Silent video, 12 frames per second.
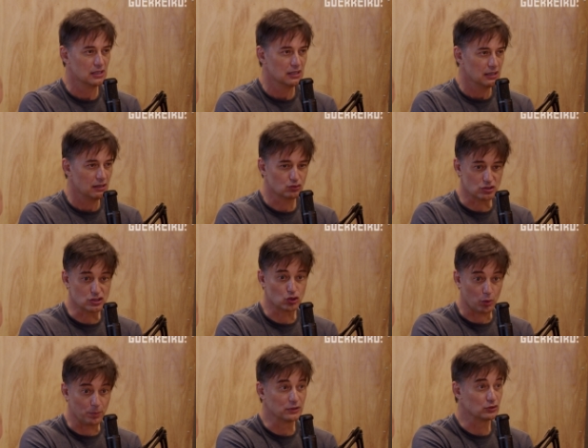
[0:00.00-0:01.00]
Eu estou dizendo
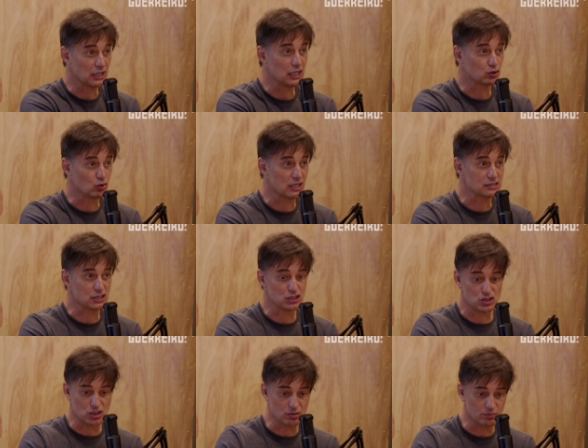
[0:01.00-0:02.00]
ocupando território assim,
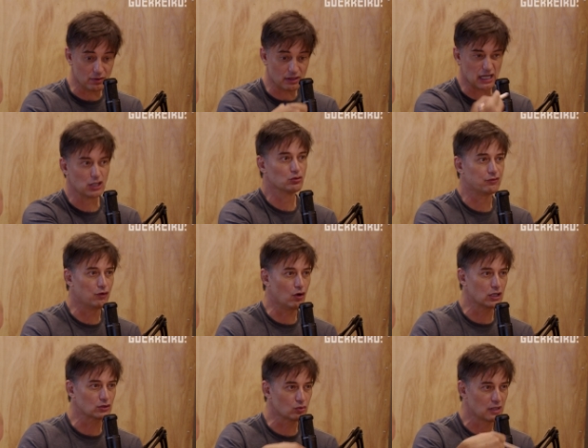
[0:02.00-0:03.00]
de ganhando
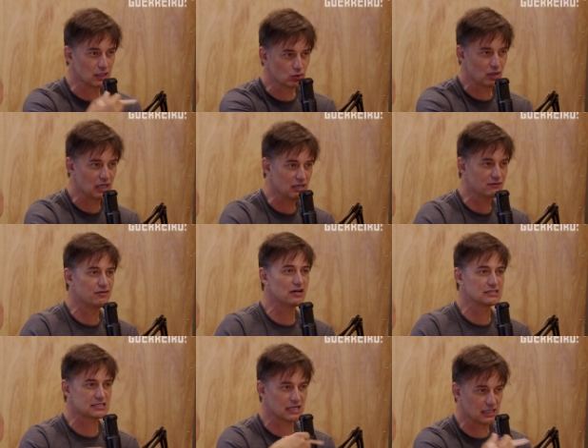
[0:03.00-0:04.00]
voto, ganhando
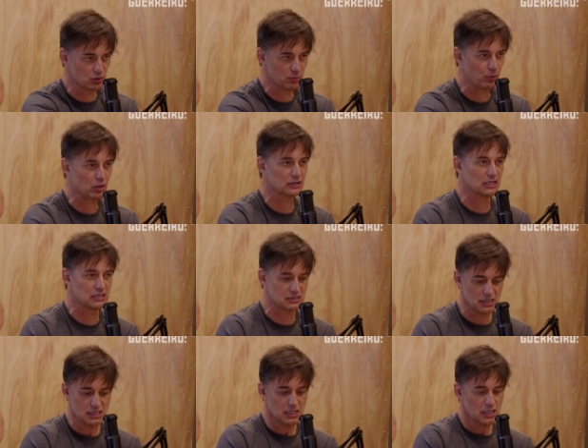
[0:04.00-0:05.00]
relevância, ganhando importância,